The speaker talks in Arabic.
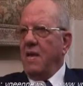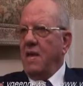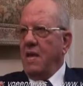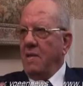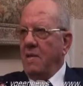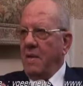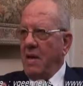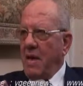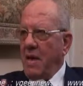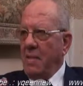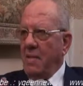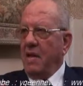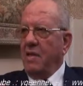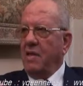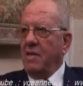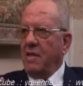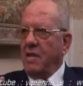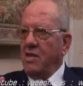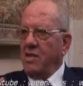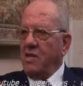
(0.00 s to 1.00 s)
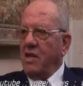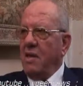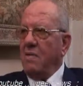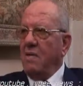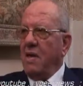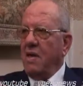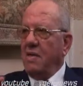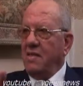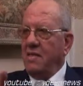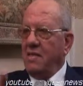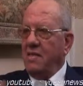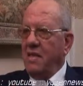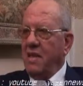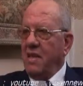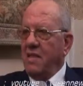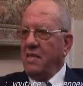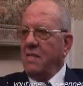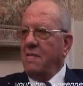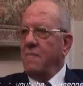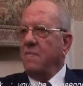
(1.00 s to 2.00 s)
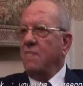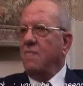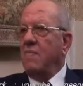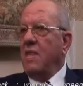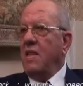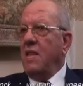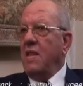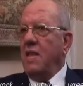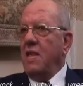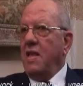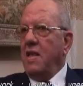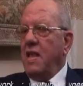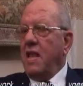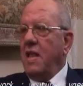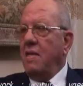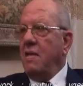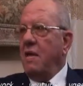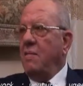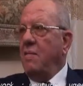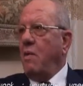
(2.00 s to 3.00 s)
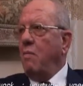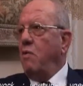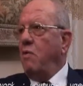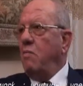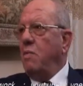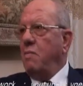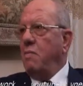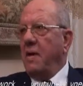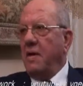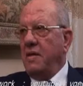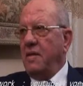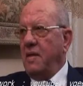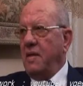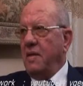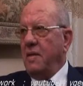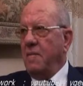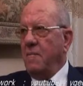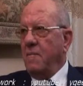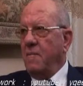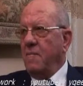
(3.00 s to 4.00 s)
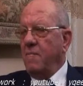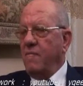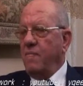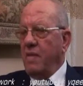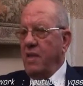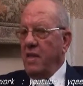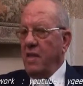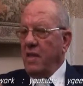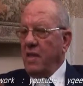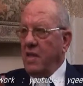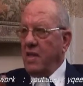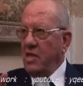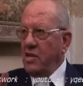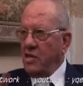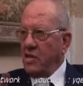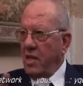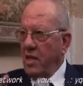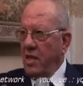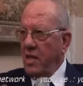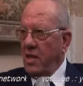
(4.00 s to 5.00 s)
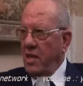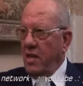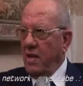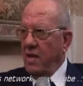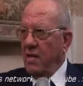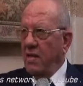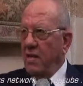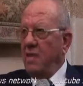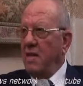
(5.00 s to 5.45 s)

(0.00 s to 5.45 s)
انما انا عملت تشكيل مجلس رئاسي ان الكلام ده معمول من بدري التشكيل ده